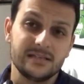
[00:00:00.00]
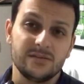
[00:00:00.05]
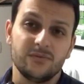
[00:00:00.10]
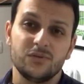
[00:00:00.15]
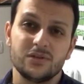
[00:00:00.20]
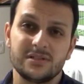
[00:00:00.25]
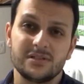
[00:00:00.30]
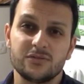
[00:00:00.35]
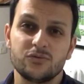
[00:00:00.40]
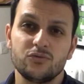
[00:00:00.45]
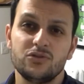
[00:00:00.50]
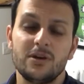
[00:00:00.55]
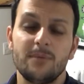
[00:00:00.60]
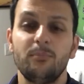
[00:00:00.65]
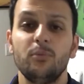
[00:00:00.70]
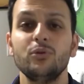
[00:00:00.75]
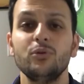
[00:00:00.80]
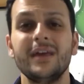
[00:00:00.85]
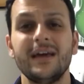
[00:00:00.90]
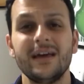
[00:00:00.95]
e que se
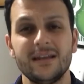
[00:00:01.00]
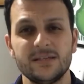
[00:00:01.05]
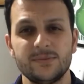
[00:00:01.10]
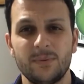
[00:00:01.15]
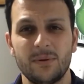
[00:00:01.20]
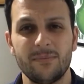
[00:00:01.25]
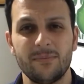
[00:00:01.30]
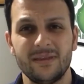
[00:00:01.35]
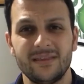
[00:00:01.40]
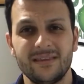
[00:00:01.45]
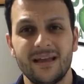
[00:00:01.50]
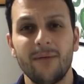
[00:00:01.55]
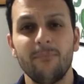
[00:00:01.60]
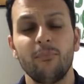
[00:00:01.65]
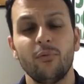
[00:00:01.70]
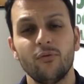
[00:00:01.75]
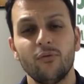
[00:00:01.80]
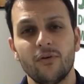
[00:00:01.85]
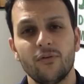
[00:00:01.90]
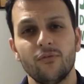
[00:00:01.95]
vocês um dia puderem
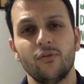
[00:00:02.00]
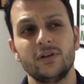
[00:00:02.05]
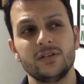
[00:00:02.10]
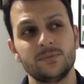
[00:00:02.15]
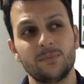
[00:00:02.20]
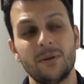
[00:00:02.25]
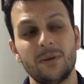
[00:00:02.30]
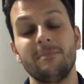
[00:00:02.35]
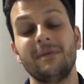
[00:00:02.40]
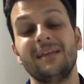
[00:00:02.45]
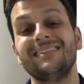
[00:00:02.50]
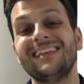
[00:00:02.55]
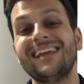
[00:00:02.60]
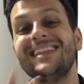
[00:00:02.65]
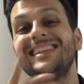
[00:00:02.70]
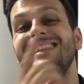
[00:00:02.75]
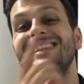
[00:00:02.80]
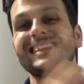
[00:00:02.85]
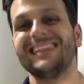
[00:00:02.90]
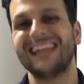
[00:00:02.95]
experimentar, por favor,
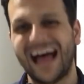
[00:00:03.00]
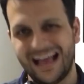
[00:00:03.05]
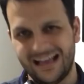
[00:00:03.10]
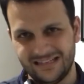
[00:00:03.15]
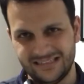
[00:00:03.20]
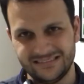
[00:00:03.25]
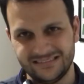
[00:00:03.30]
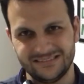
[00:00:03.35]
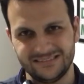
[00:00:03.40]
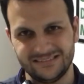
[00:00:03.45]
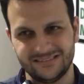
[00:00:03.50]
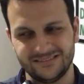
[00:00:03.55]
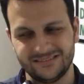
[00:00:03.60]
experimentem lá.